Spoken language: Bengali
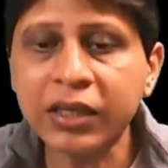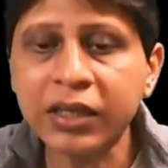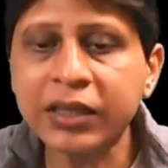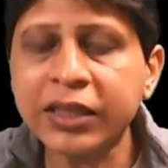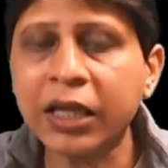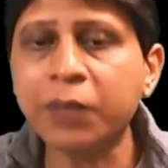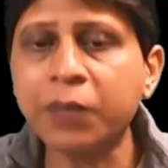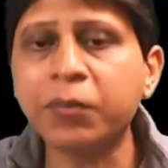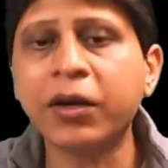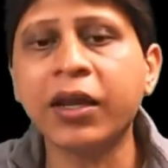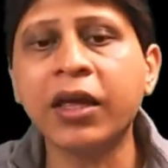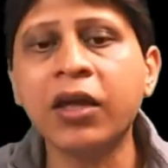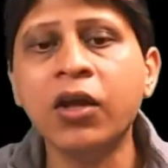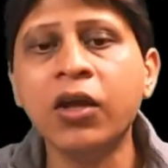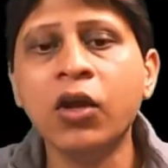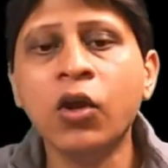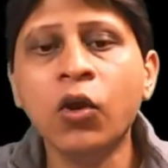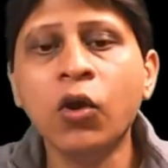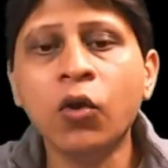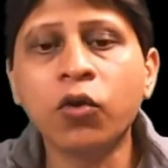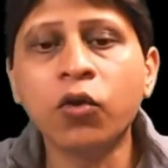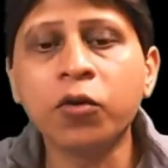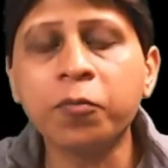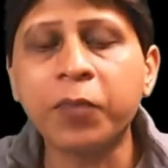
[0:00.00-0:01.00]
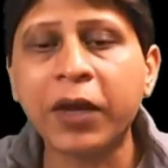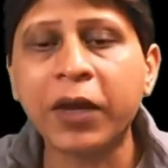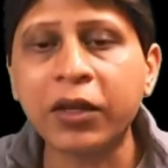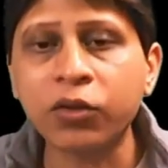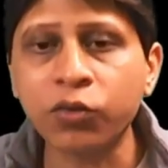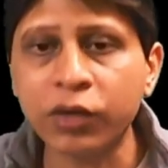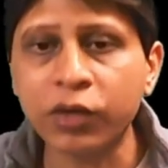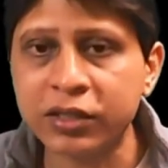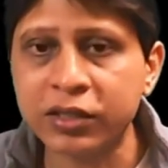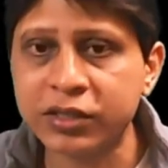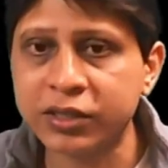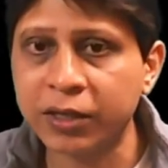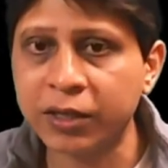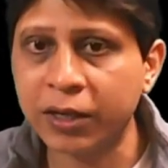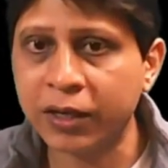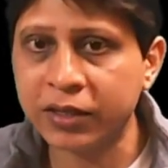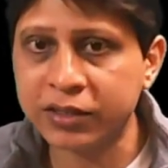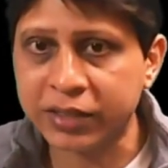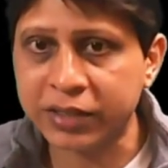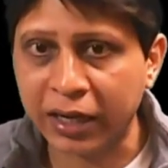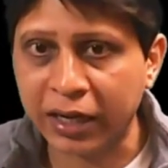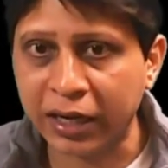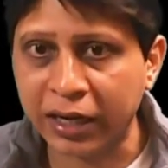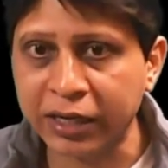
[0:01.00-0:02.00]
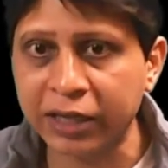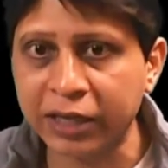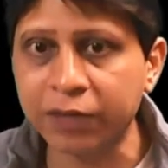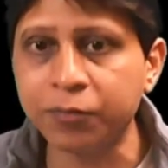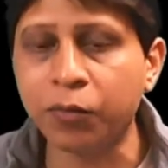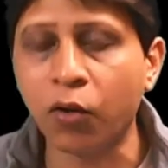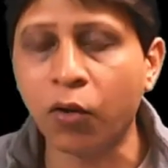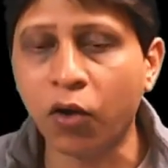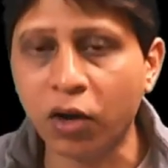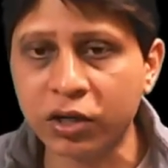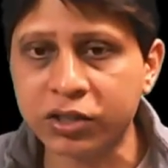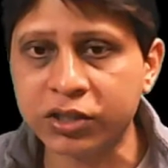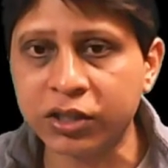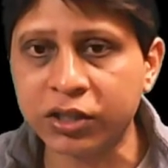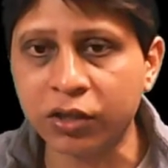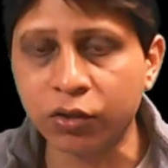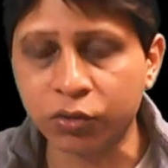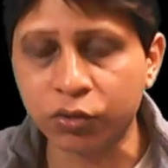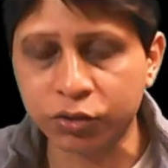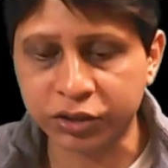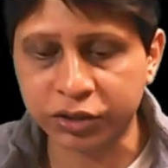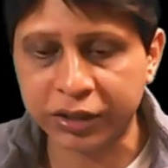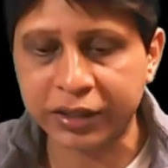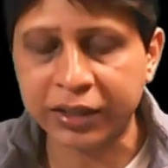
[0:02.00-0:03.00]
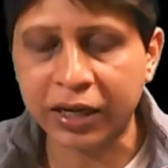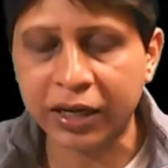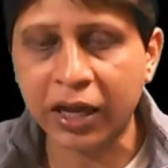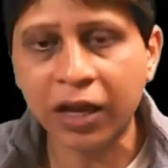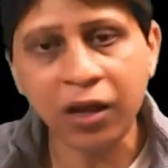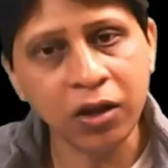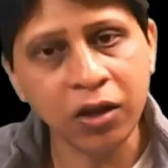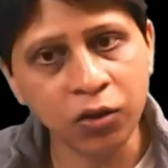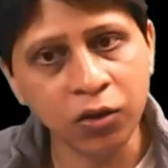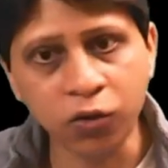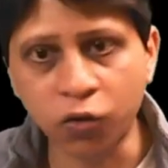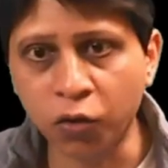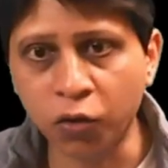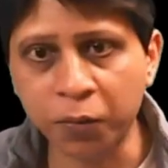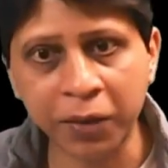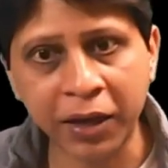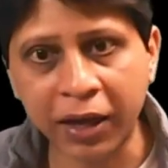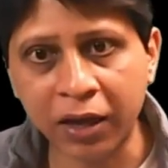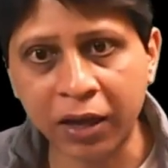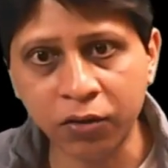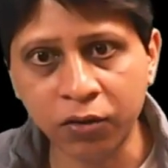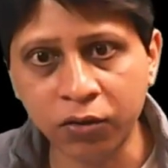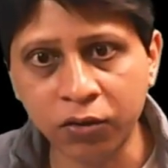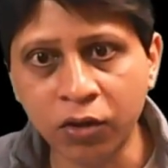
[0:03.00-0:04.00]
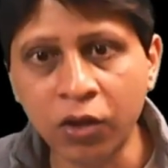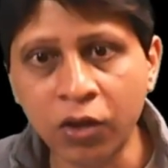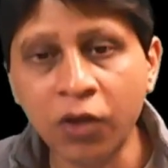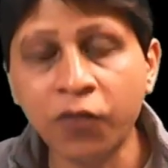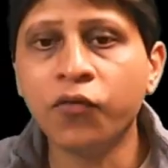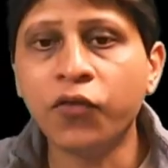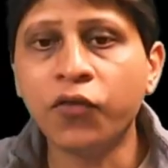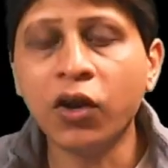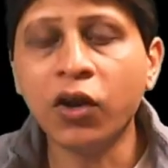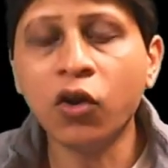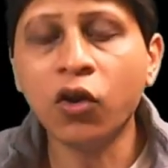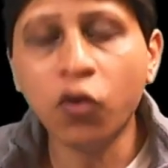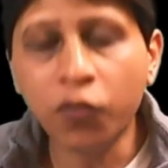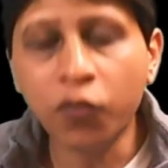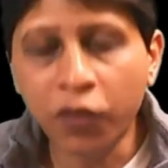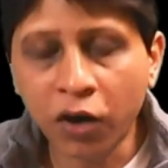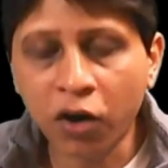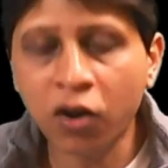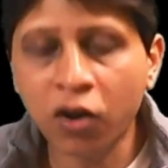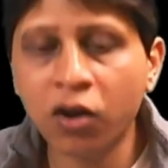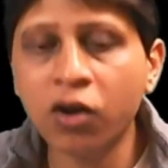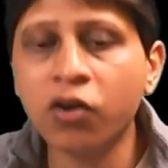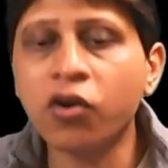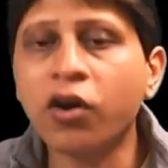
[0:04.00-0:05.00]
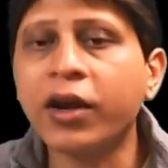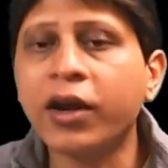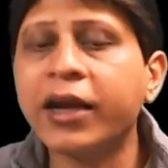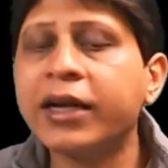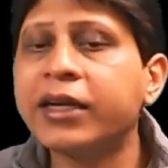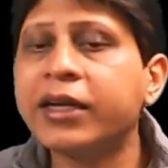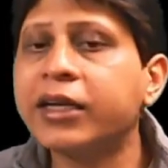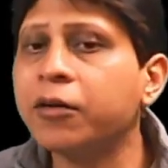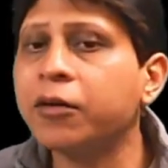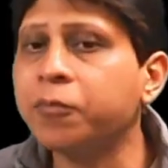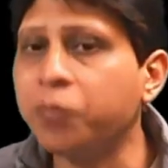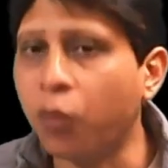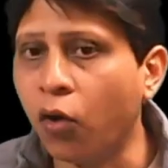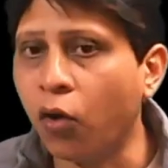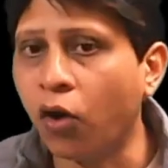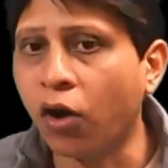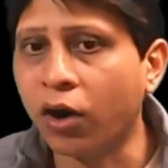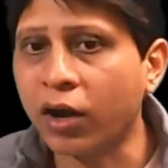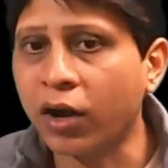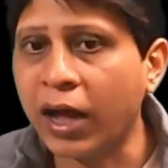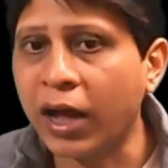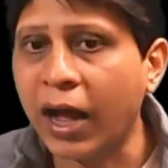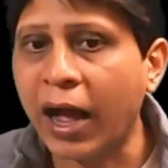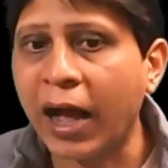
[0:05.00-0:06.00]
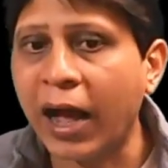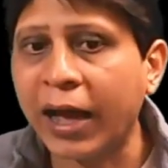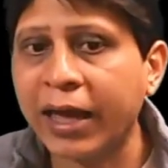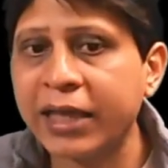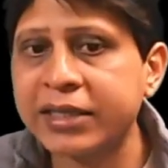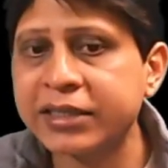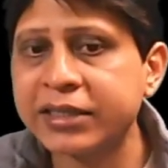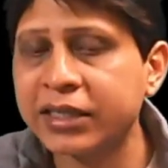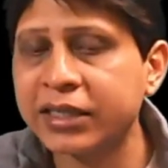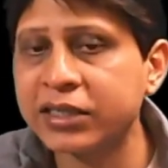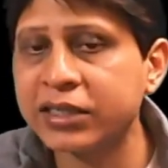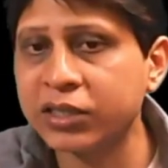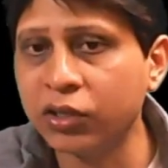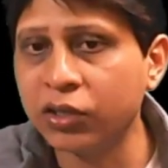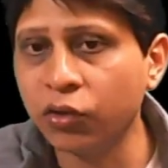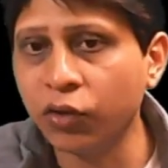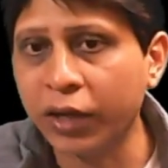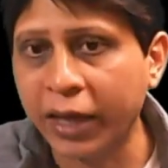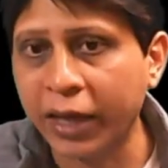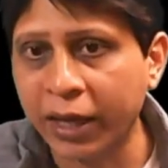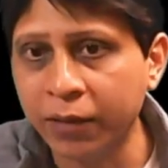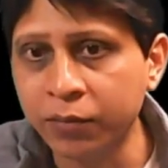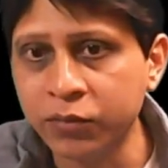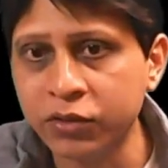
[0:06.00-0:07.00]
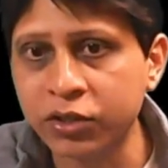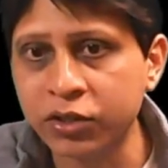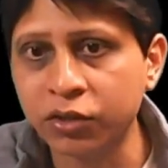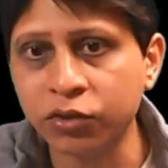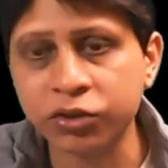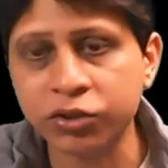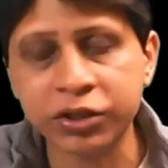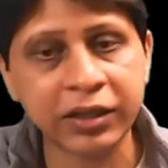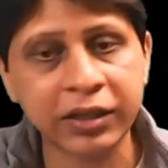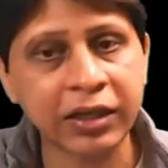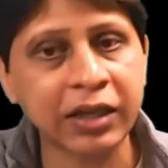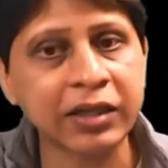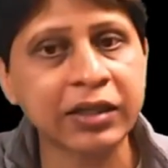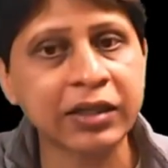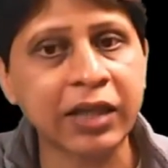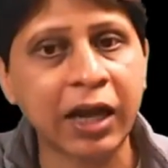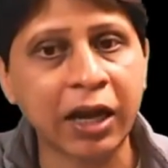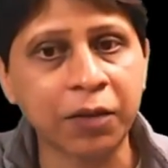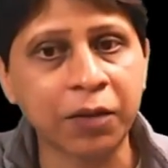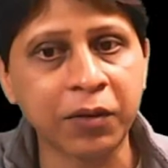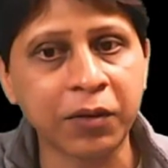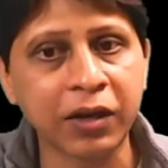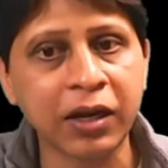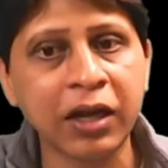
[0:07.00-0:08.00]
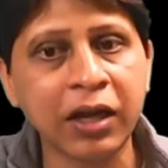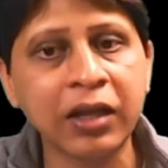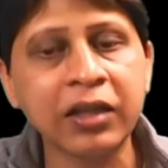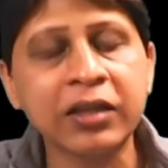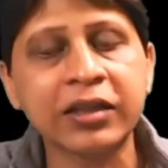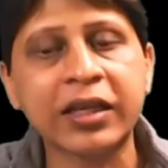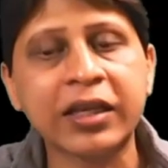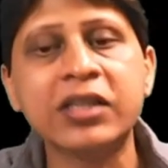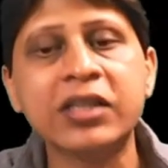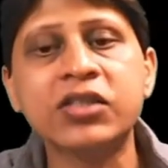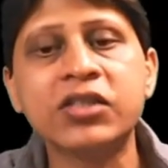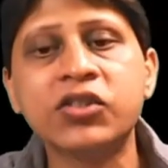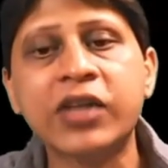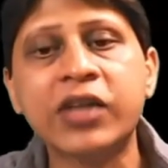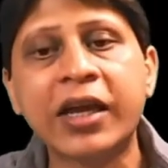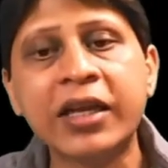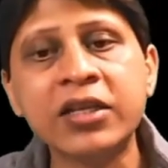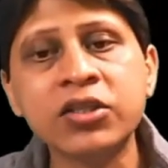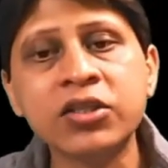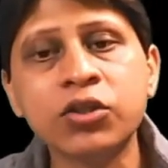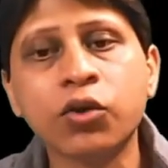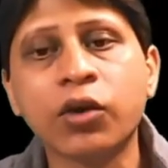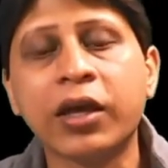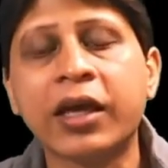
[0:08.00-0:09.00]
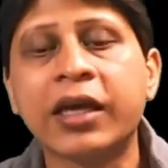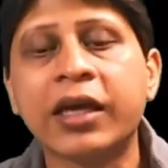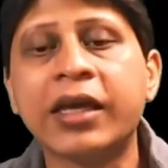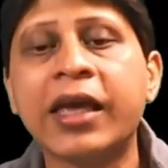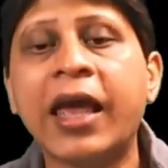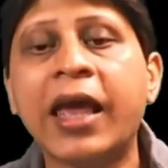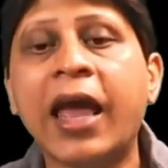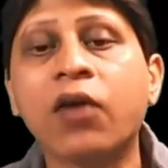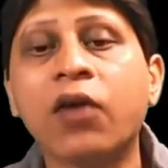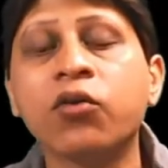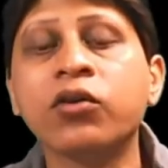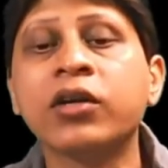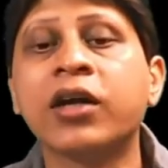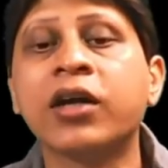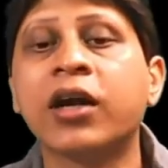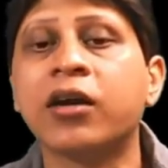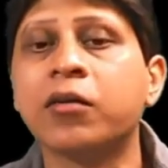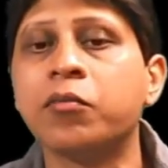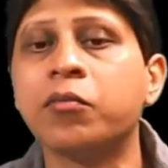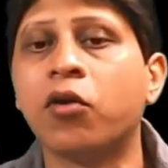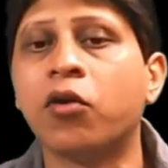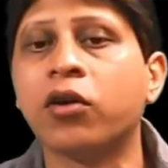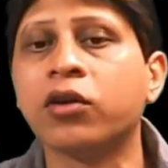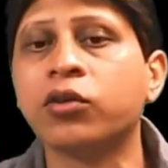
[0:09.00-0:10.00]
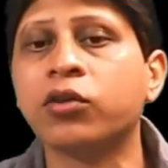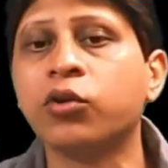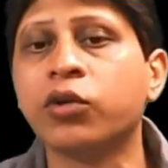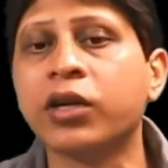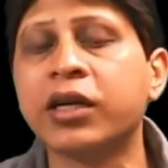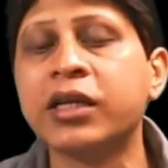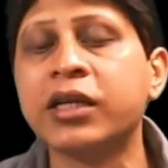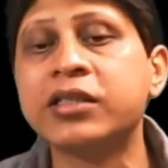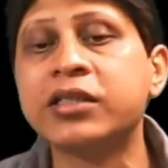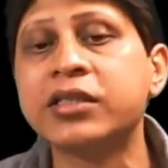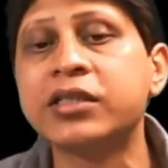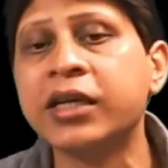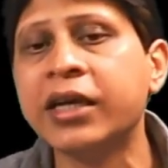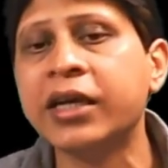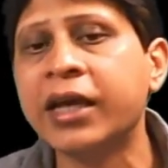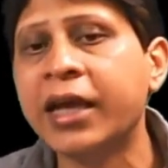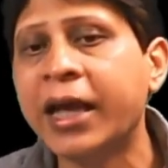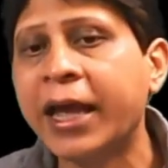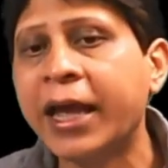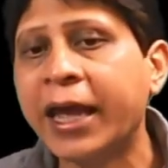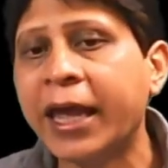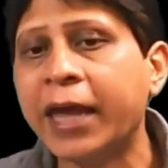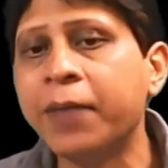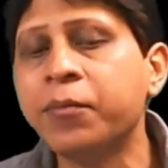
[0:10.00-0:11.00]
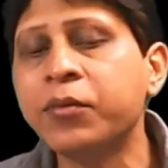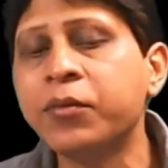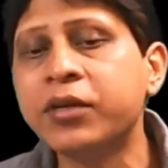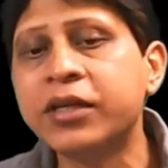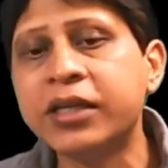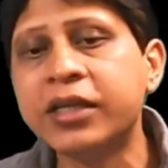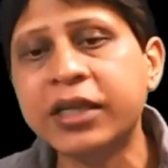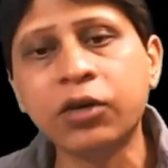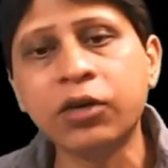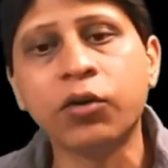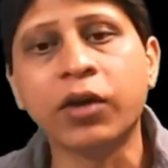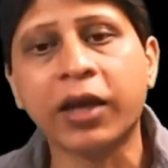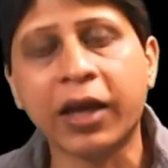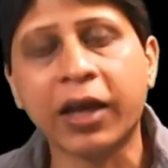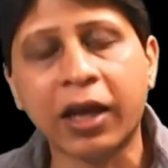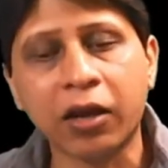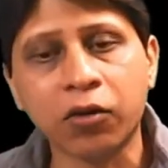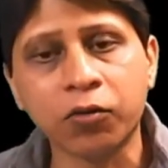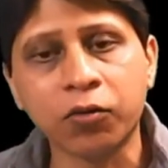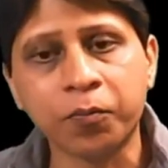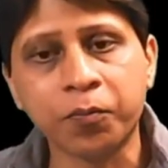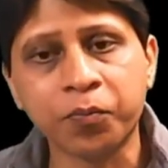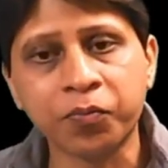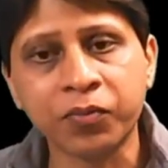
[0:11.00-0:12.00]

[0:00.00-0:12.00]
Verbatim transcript: তার মানে ওর ভেতরের যে জ্বালানির ভর ছিল সেটা কমে গেল ফলে ওভারঅল রকেটটার ভর আগে যেটা ছিল এম জিরো সেটা থাকবে না তাই চেঞ্জ হয়ে গিয়ে এখনকার ভর ধরে নিচ্ছি এম টি হয়ে গেল